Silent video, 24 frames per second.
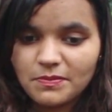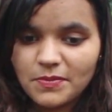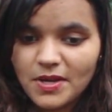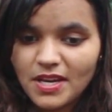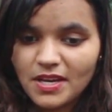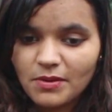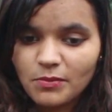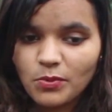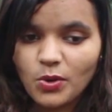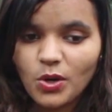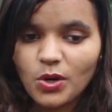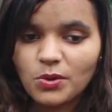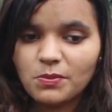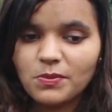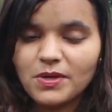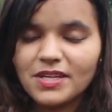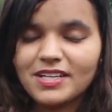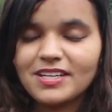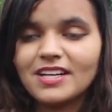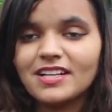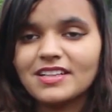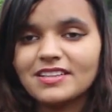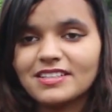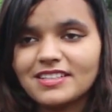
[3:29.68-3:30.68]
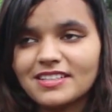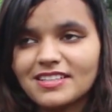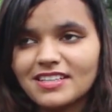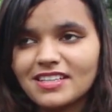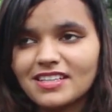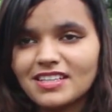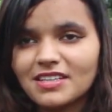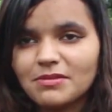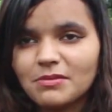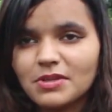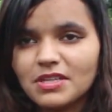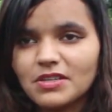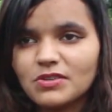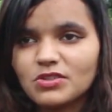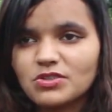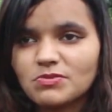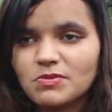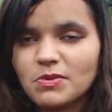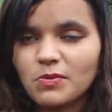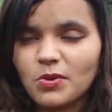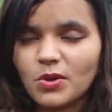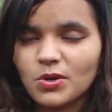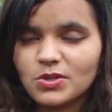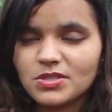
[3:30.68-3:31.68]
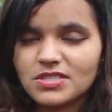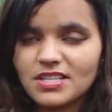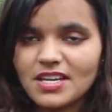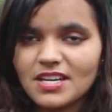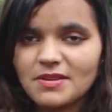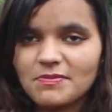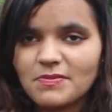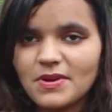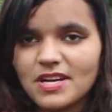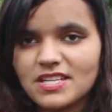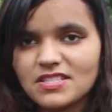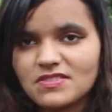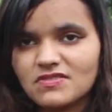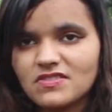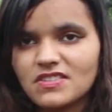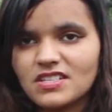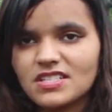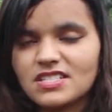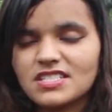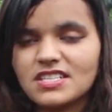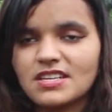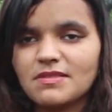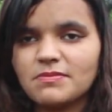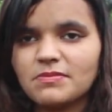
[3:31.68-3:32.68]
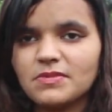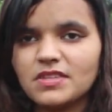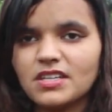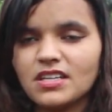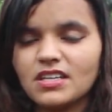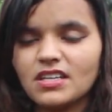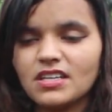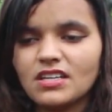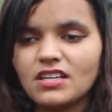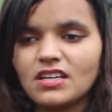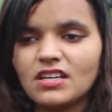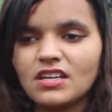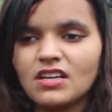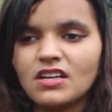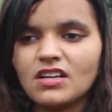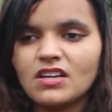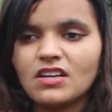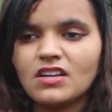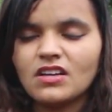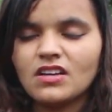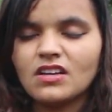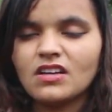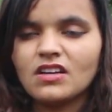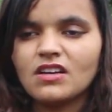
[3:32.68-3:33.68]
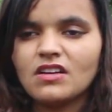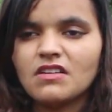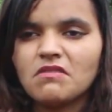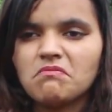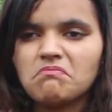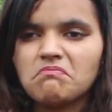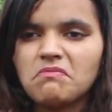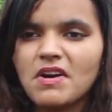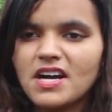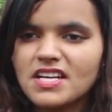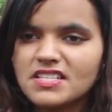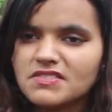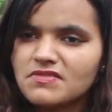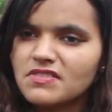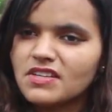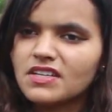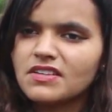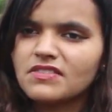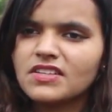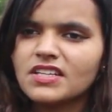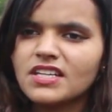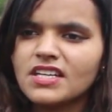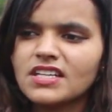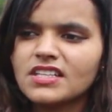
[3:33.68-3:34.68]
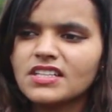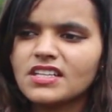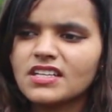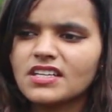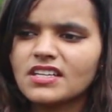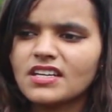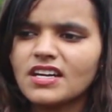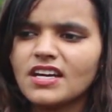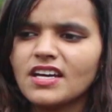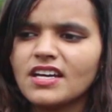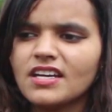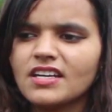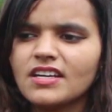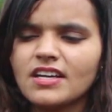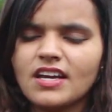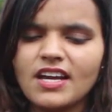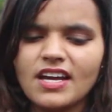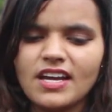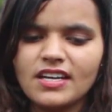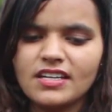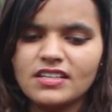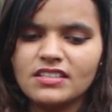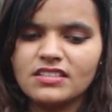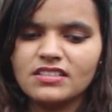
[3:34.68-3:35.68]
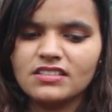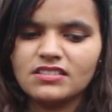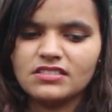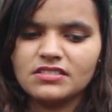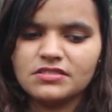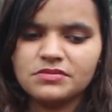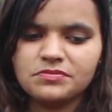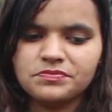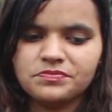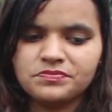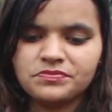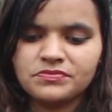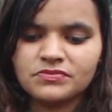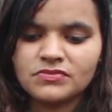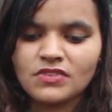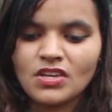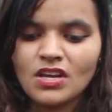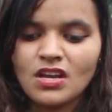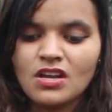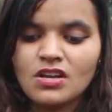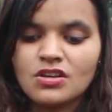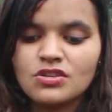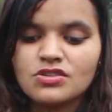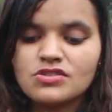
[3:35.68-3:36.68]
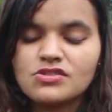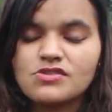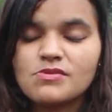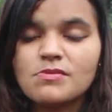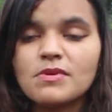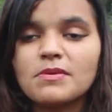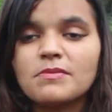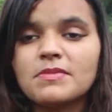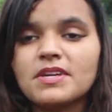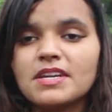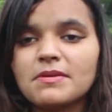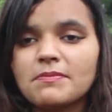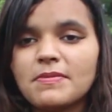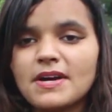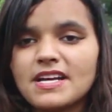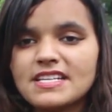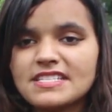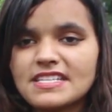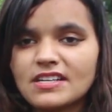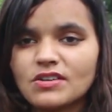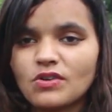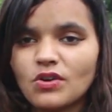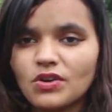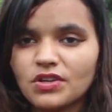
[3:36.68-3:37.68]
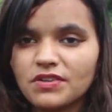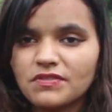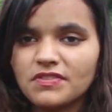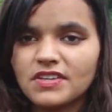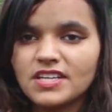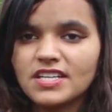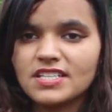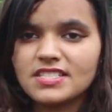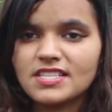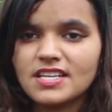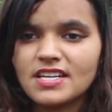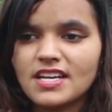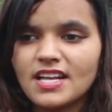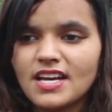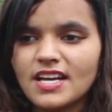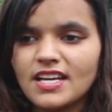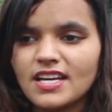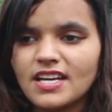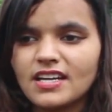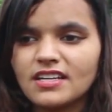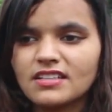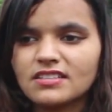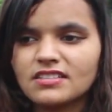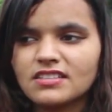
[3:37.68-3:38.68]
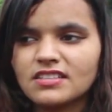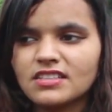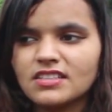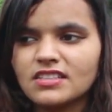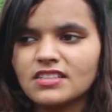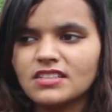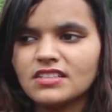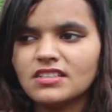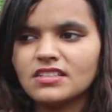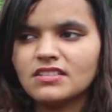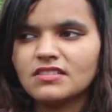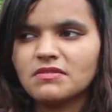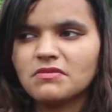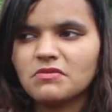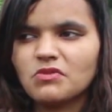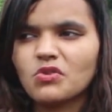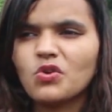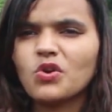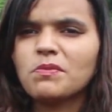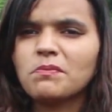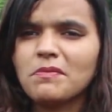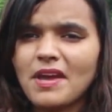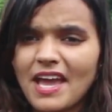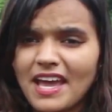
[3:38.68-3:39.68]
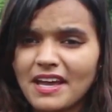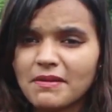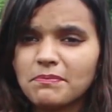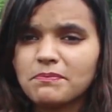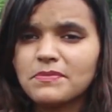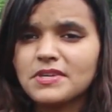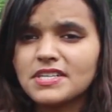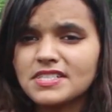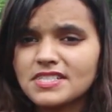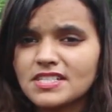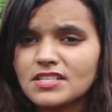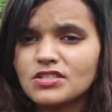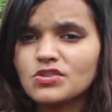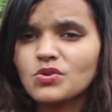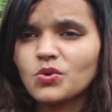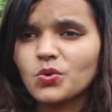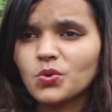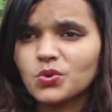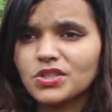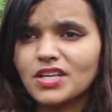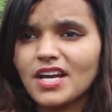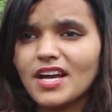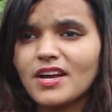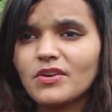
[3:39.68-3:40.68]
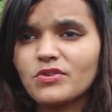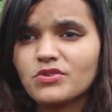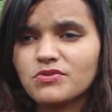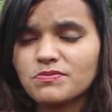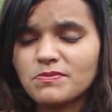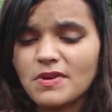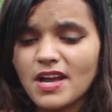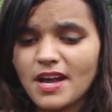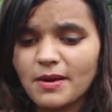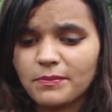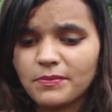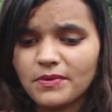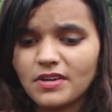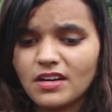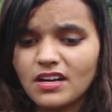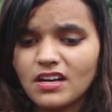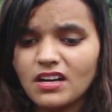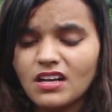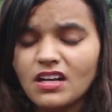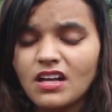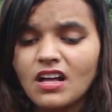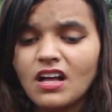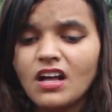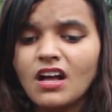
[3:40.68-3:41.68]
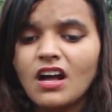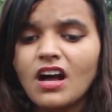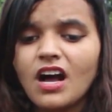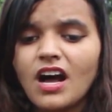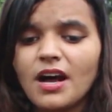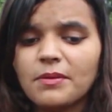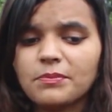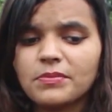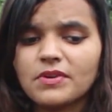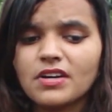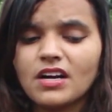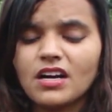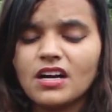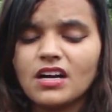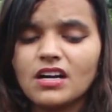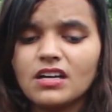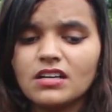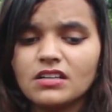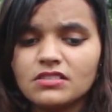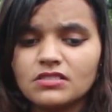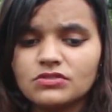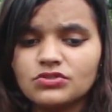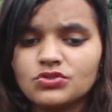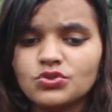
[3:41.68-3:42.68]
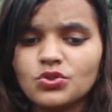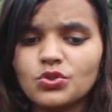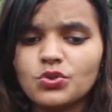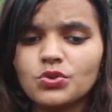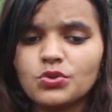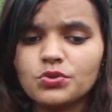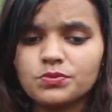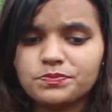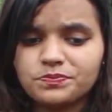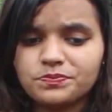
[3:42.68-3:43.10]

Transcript: मैंने बहुत बड़ी गलती की कि मेरे उसमें बहुत सारे पासवर्ड सेव थे पासवर्ड भी नहीं दिख रहा है एंड सुबह मेरे पास एक नोटिफिकेशन आया कि कोई मैक पीसी जो होता है उसमें आपका आपका जो